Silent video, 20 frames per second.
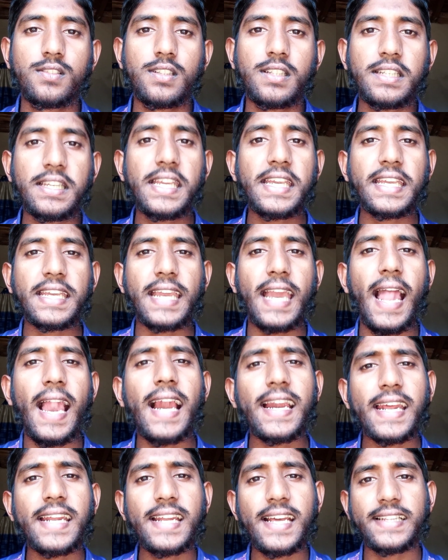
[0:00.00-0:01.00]
কি
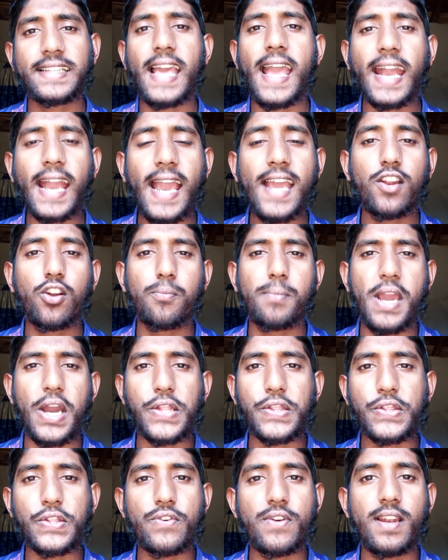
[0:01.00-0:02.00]
খেলাটা না দেখাইল
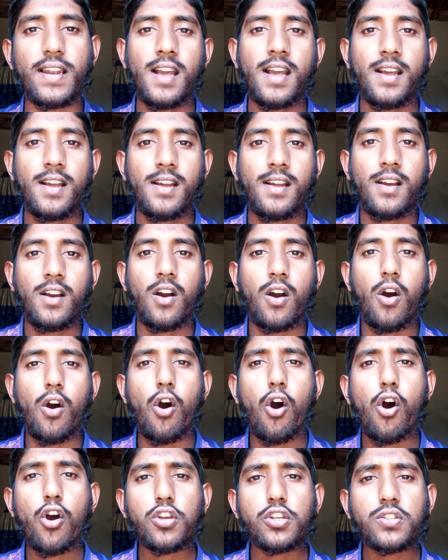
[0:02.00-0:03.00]
ম্যাক্সওয়েল
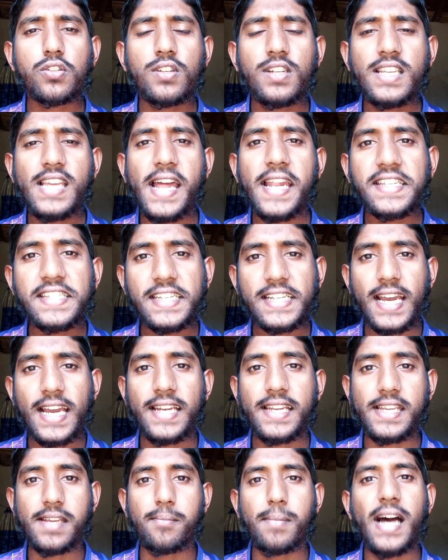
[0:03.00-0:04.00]
অস্ট্রেলিয়ার
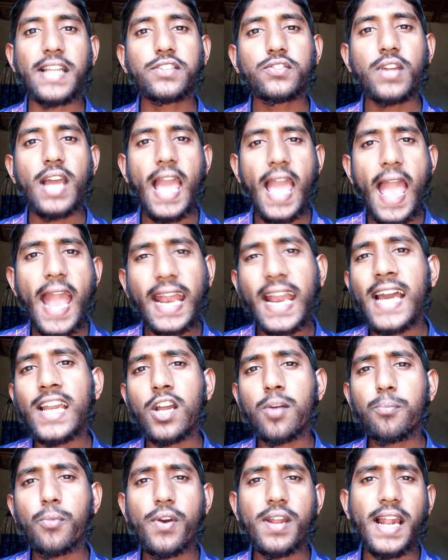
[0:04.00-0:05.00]
যেখানে মাত্র
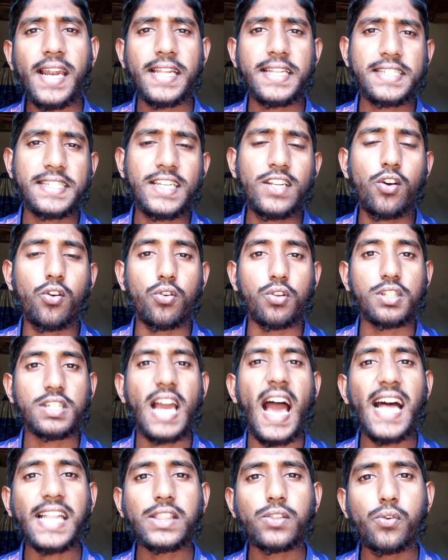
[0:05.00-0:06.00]
একানব্বই রানে ছিল
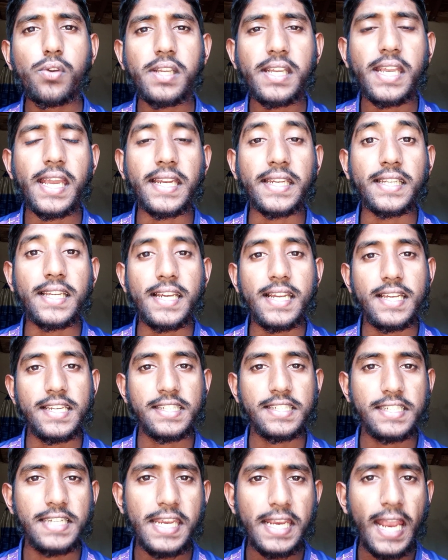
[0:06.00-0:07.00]
সাত উইকেট
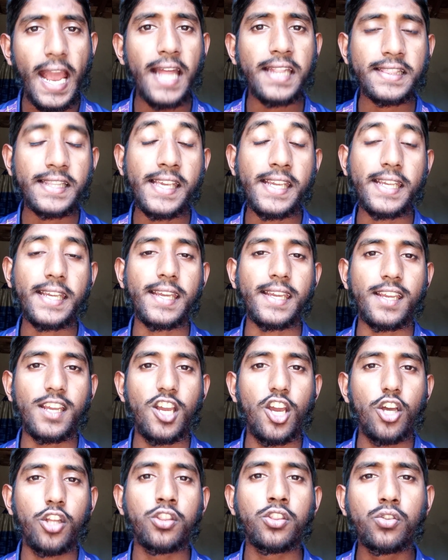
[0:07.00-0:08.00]
সেখান থেকে
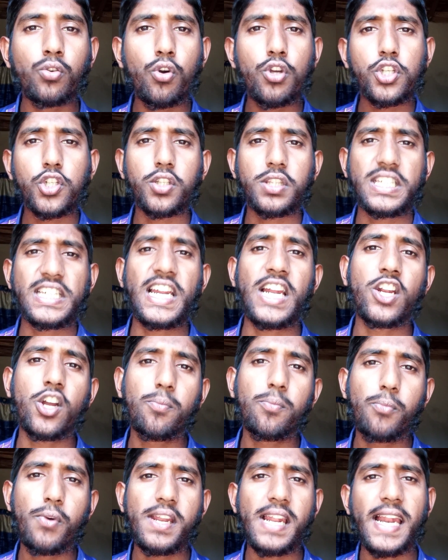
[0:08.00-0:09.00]
দুইশো
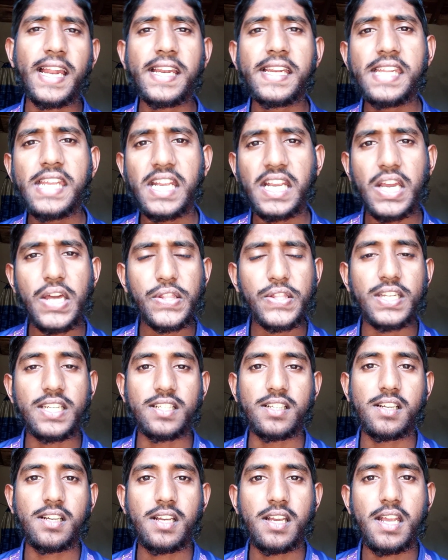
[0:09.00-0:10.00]
তিরানব্বই রানে নিয়ে গেছেন
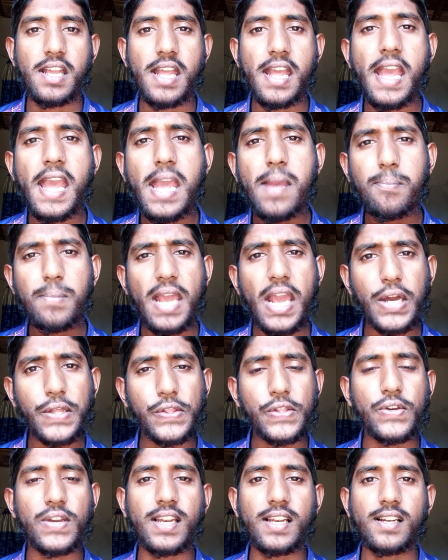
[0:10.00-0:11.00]
এই
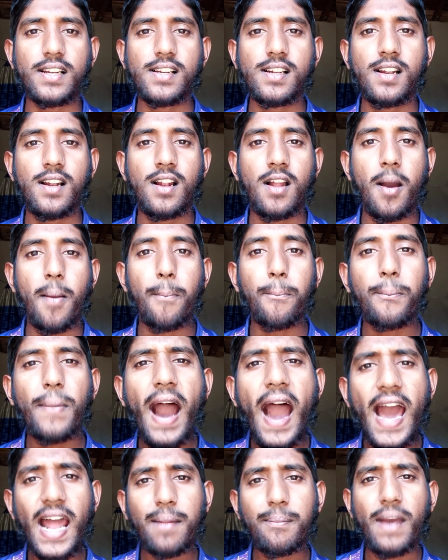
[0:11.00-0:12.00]
ম্যাক্সওয়েল
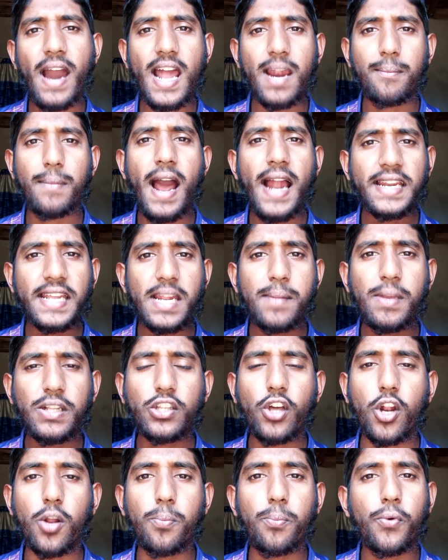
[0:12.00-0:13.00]
বারবার মাঠের
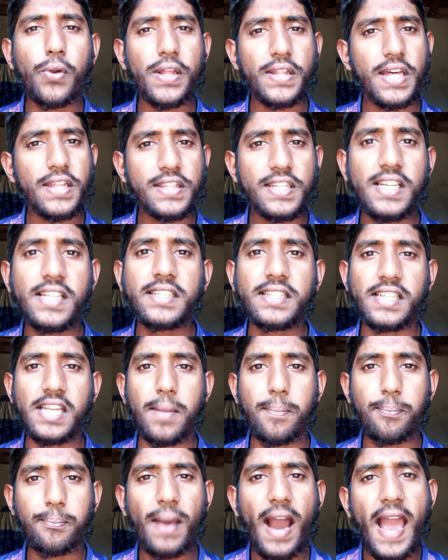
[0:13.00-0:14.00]
ভিতর পড়ে যাচ্ছিলেন তিনি
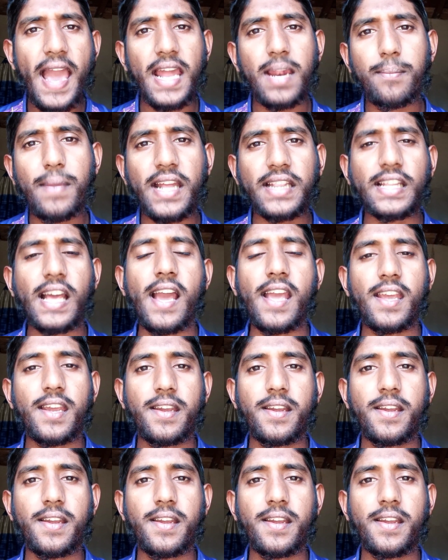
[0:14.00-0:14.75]
পায়ের ব্যথায়